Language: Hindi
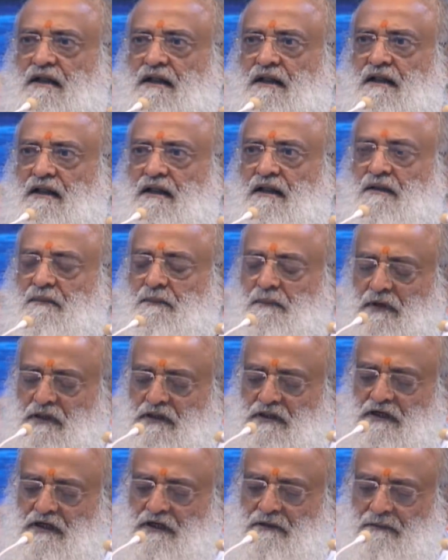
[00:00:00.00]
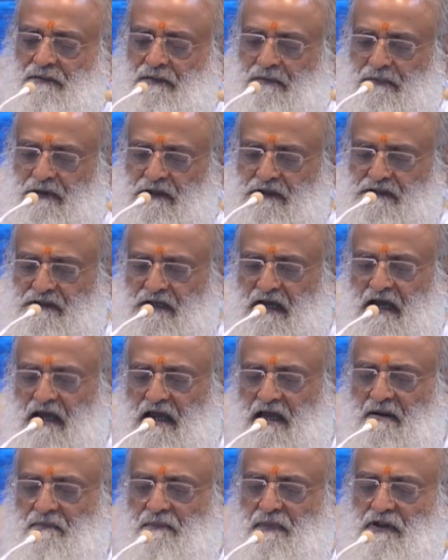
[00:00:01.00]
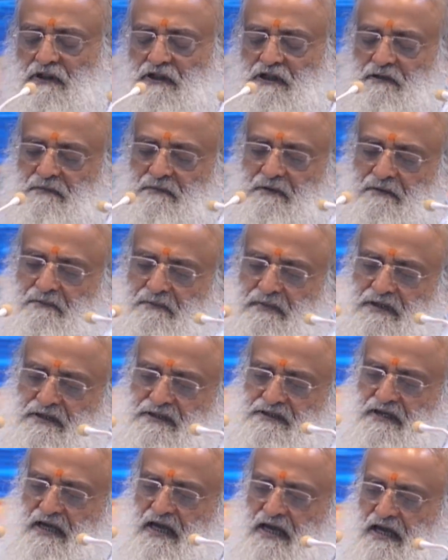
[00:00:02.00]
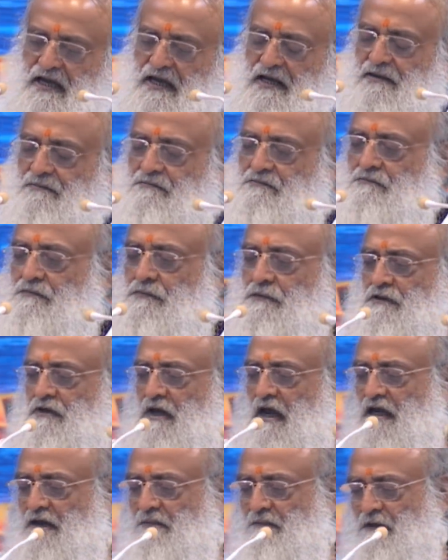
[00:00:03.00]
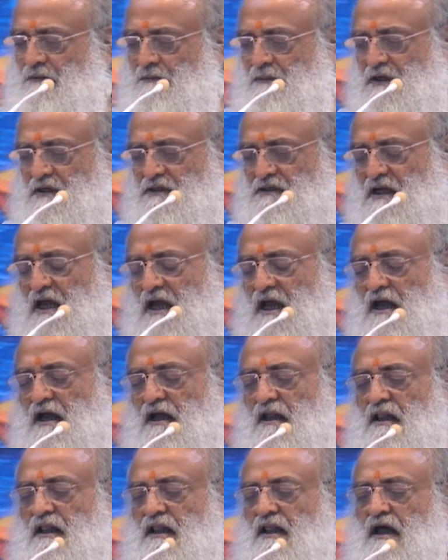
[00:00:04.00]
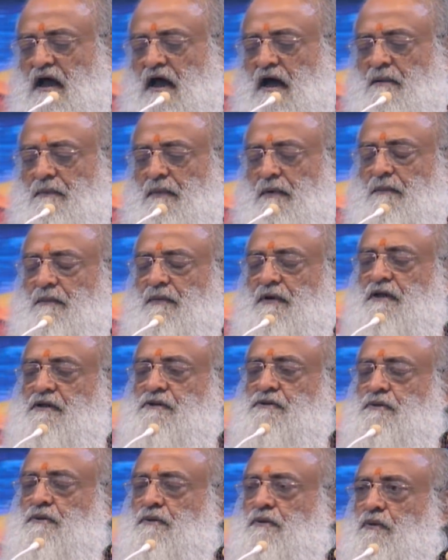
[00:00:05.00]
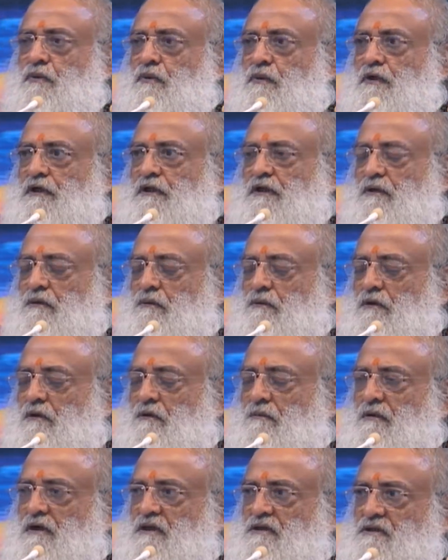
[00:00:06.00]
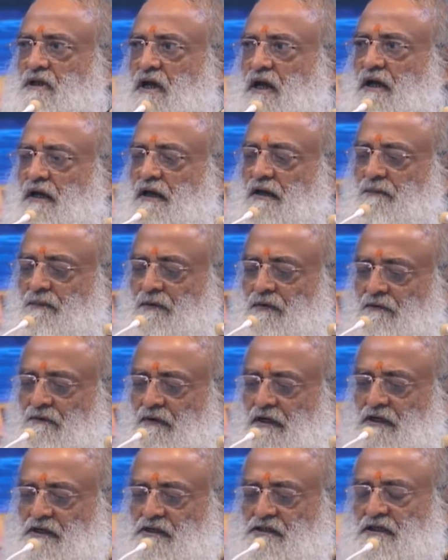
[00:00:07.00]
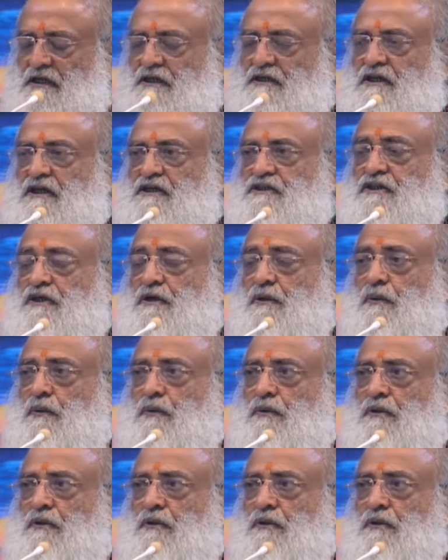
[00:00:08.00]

पत्नी में बरसाया पति में बरसाया मिठाई में बरसाया आप अपने सुख को इधर उधर बरसा के फिर वहीं से जैसे कुत्ता